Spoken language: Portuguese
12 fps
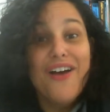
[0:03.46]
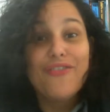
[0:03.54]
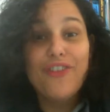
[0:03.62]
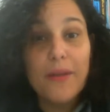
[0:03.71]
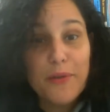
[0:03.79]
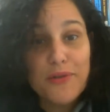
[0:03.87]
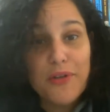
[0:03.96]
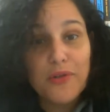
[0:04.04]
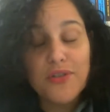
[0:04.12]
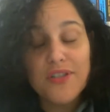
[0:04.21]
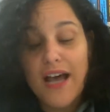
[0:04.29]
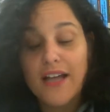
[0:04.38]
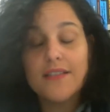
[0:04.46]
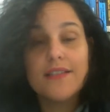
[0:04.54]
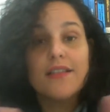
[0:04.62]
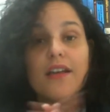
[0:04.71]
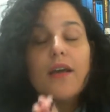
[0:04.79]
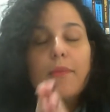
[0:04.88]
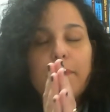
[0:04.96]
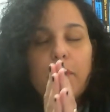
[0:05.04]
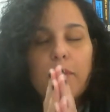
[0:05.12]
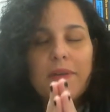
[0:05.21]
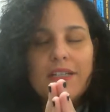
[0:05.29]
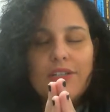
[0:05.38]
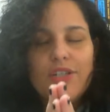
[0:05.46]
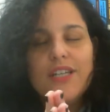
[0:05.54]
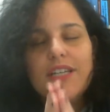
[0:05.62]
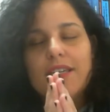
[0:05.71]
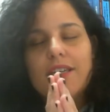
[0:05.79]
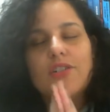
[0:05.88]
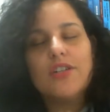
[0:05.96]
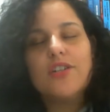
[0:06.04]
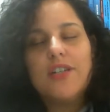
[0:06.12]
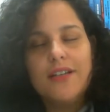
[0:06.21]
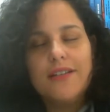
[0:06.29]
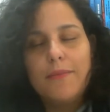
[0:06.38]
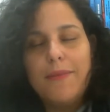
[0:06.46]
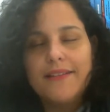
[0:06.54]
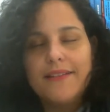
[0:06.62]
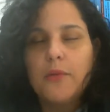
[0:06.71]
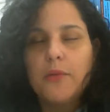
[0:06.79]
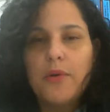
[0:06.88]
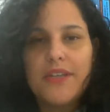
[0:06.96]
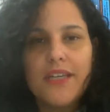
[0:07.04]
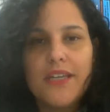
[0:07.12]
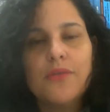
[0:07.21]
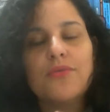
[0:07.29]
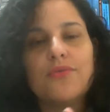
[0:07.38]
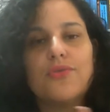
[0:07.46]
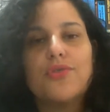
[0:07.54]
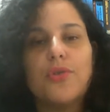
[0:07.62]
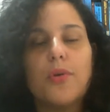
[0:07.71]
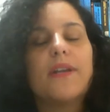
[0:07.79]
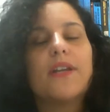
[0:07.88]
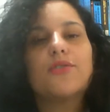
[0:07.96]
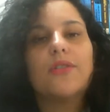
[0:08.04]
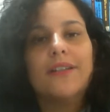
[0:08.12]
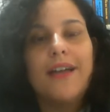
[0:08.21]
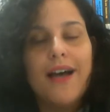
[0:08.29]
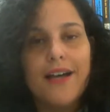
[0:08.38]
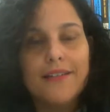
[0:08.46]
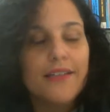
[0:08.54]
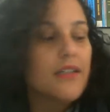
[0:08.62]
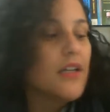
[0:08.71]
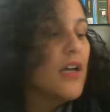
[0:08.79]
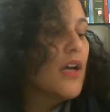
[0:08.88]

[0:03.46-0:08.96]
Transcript: Fala pessoal dos Rats, prometi que a gente ia debater um pouquinho sobre a jornada